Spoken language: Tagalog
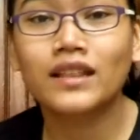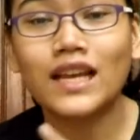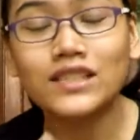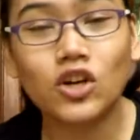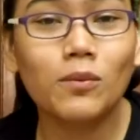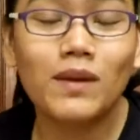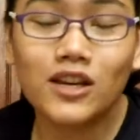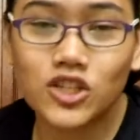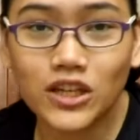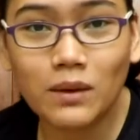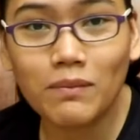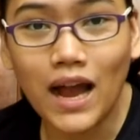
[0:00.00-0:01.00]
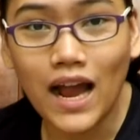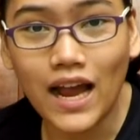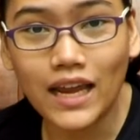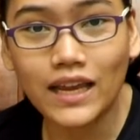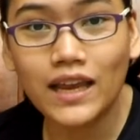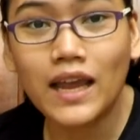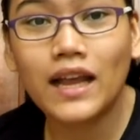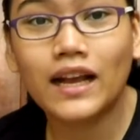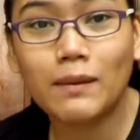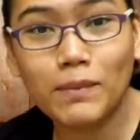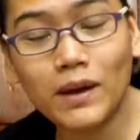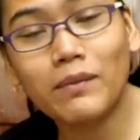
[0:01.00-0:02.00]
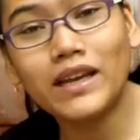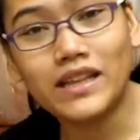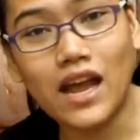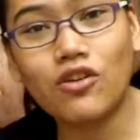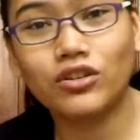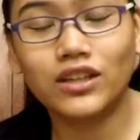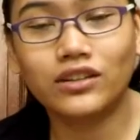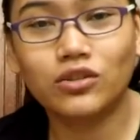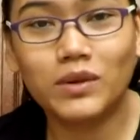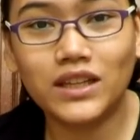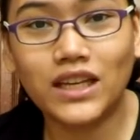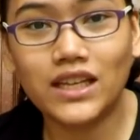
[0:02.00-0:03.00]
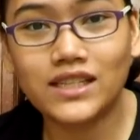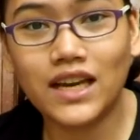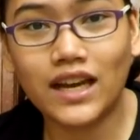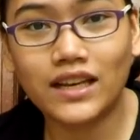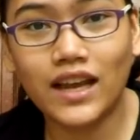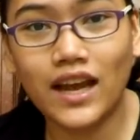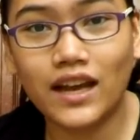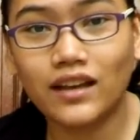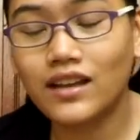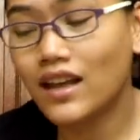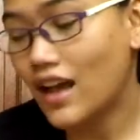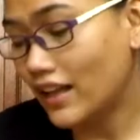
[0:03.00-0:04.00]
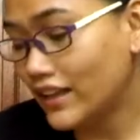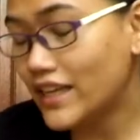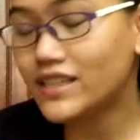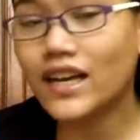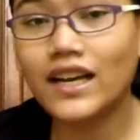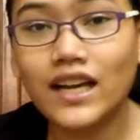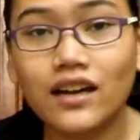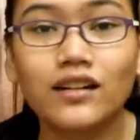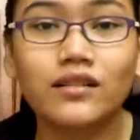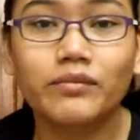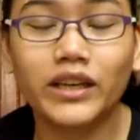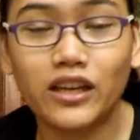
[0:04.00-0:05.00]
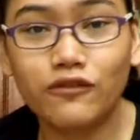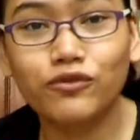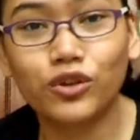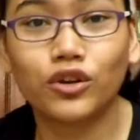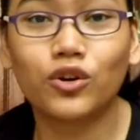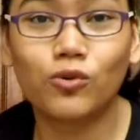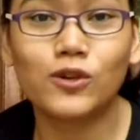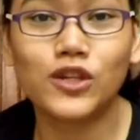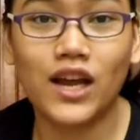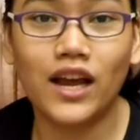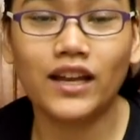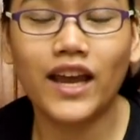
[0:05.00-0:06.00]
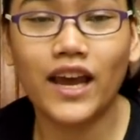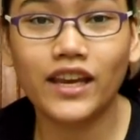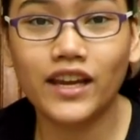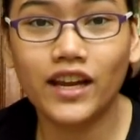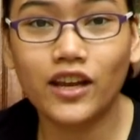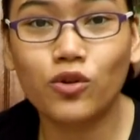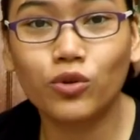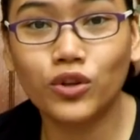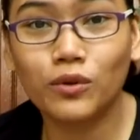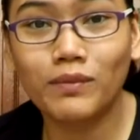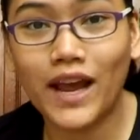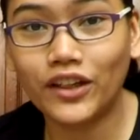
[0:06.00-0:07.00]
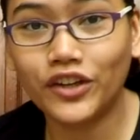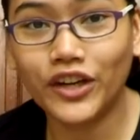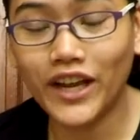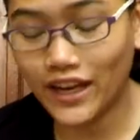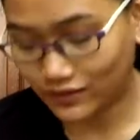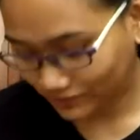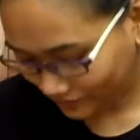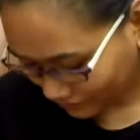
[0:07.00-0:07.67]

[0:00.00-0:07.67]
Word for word: Nasa loob lang siya ng bahay kapag may taong tumitingin sa kanya. At least hanggang maging full grown siya and kaya niya na i-hold yung bladder niya.